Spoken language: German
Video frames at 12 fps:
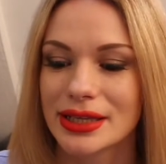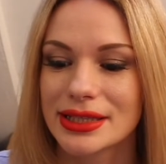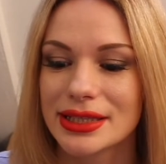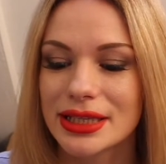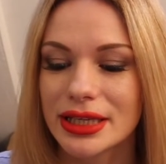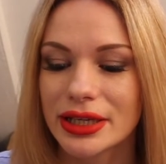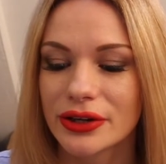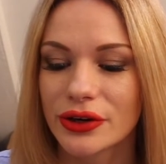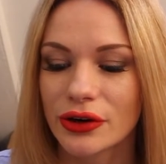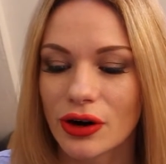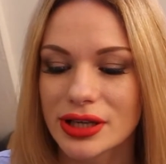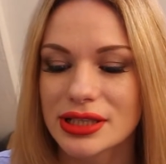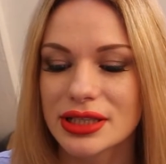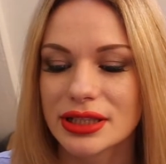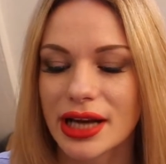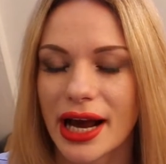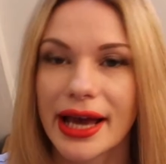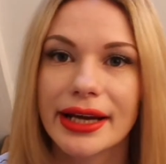Sie
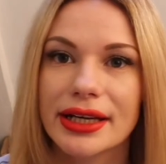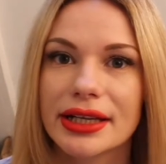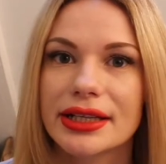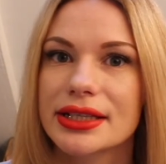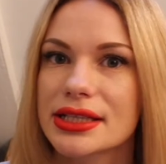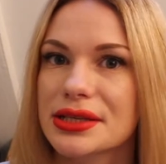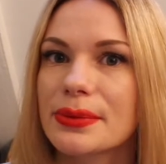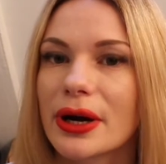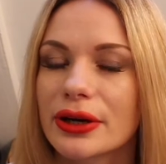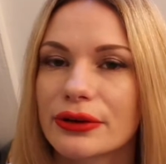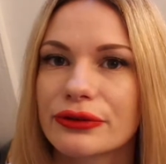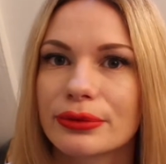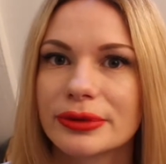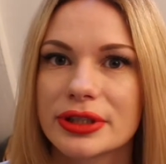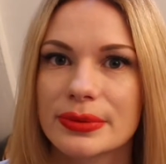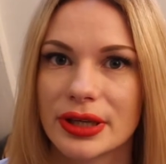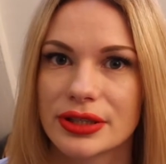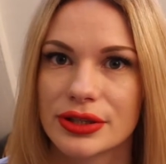kostet eigentlich
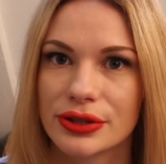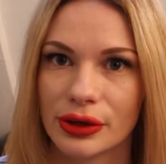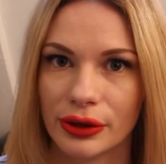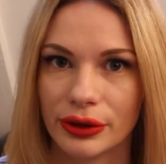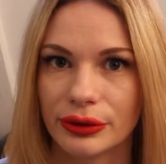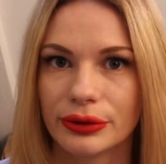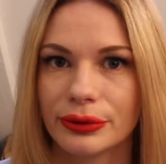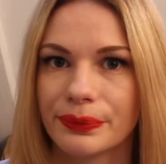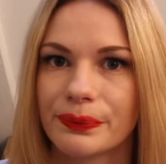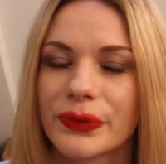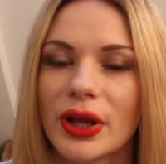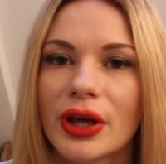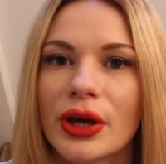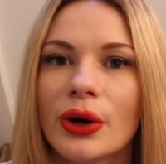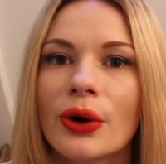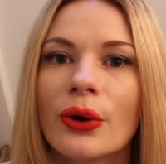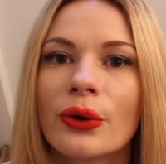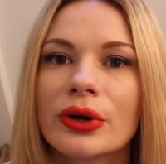225 Euro.
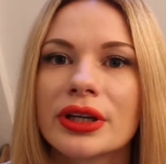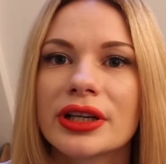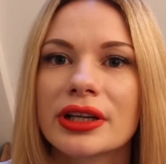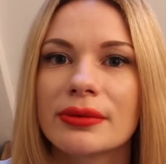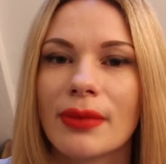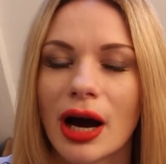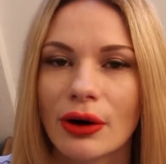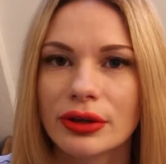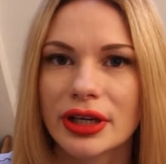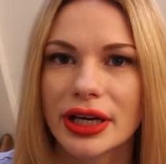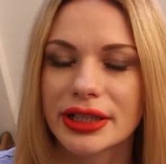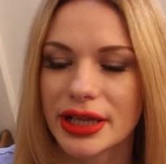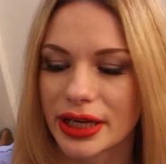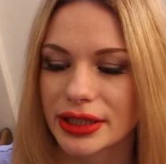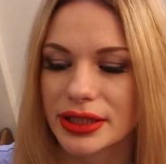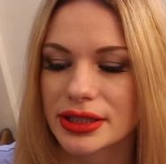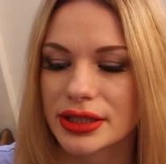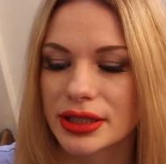Und im Outlet
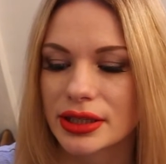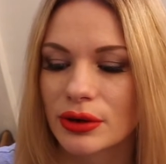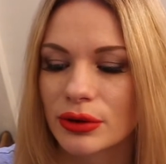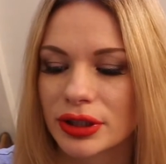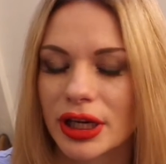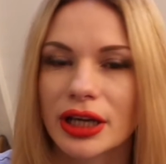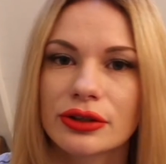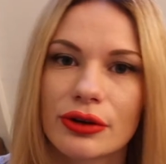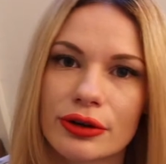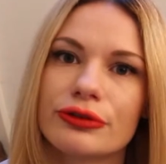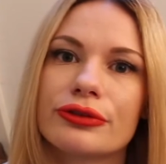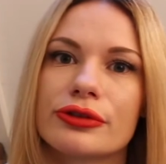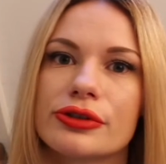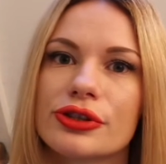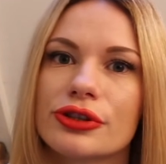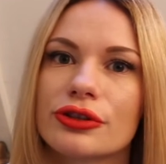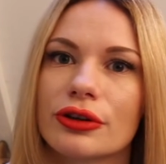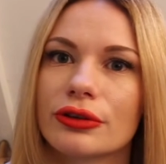hätte sie
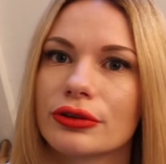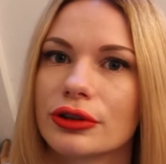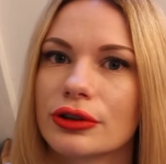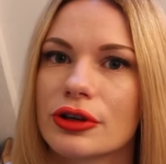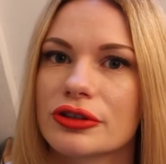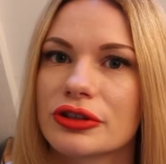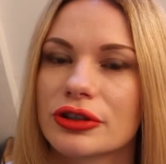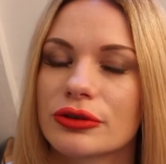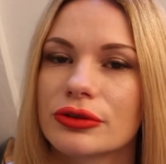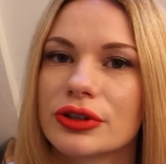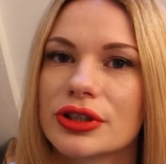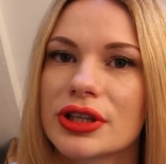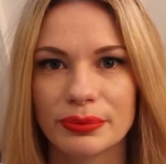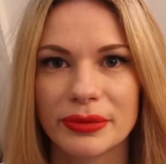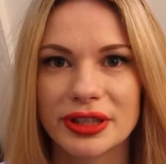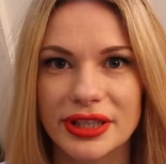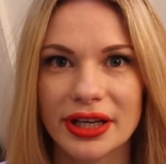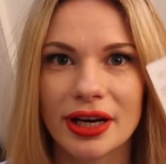149 Euro gekostet. Und
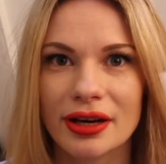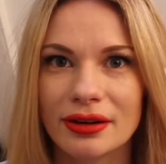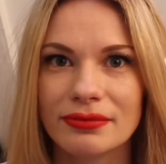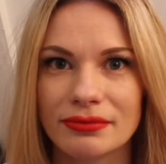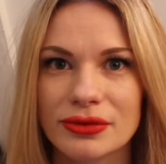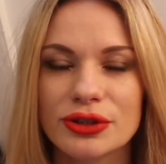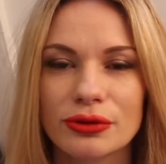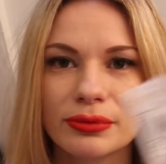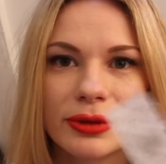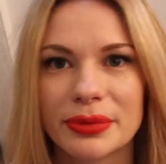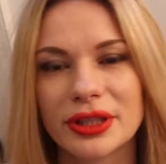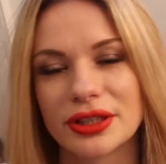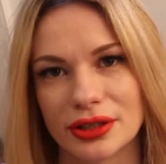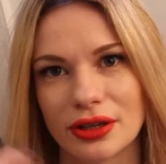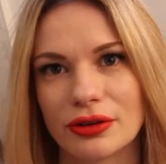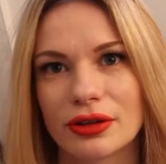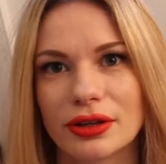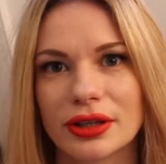mit der Summe bin ich
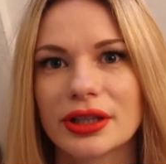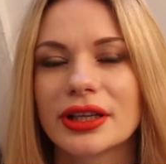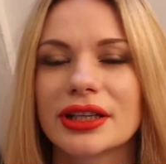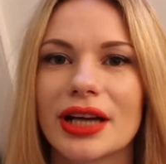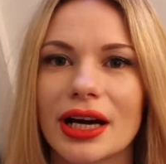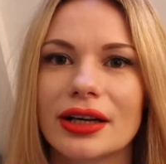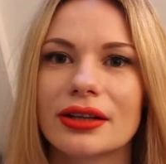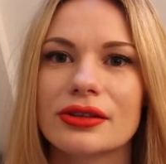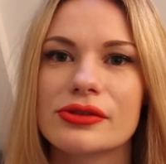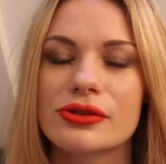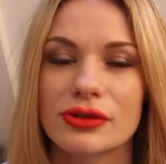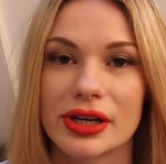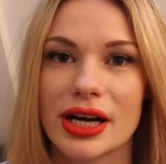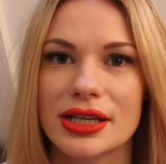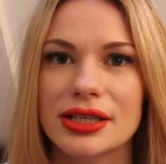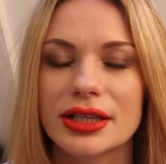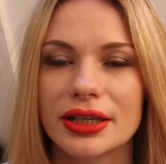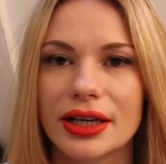auch in Gedanken zur
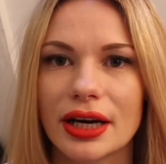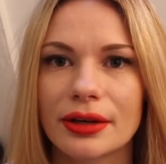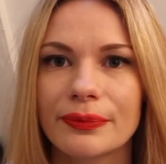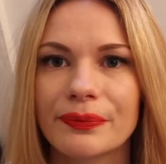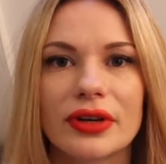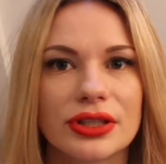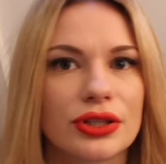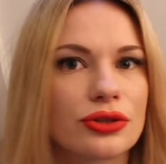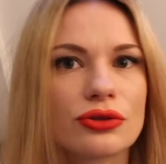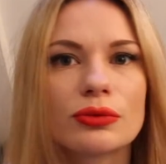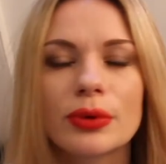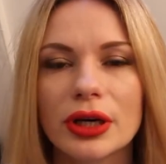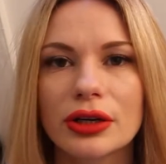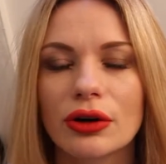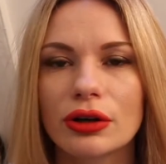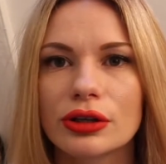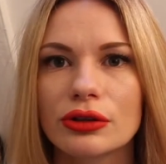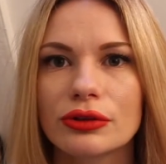Kasse gegangen, was ich super in
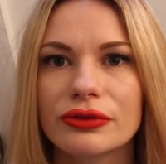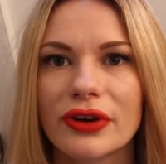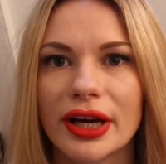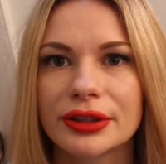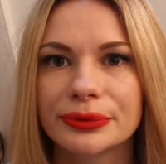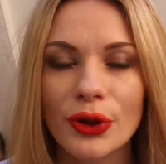Ordnung fand.